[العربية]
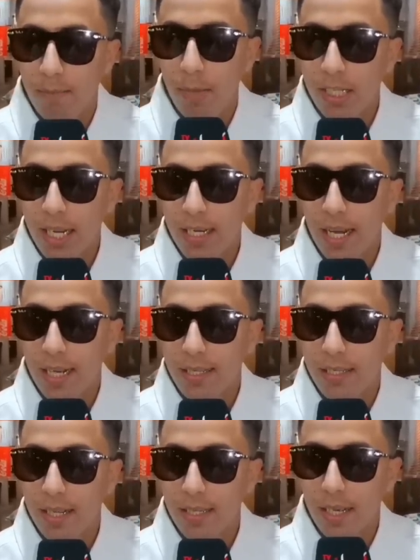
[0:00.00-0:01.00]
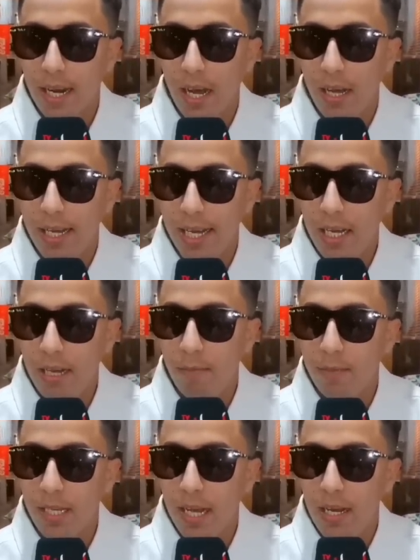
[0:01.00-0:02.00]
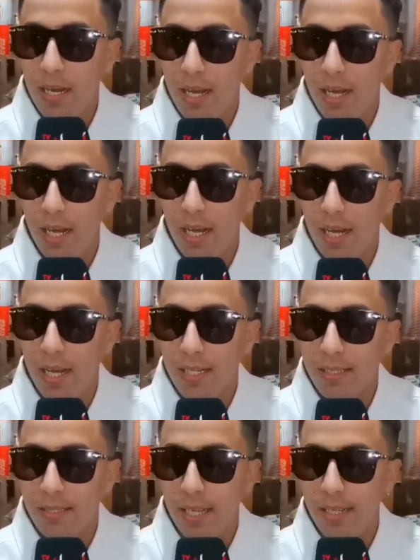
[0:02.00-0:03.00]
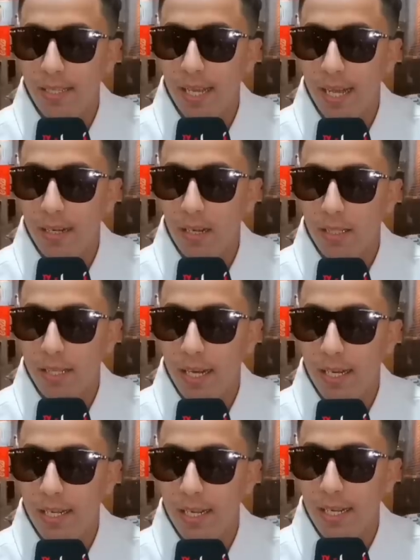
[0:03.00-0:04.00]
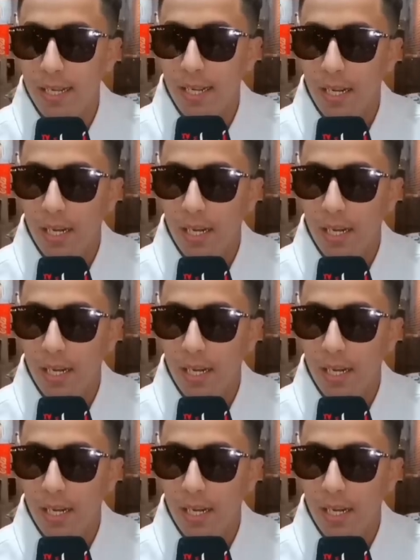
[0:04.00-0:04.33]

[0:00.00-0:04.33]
باش انك تقرا علم ديال آه، الدين ديالنا ديال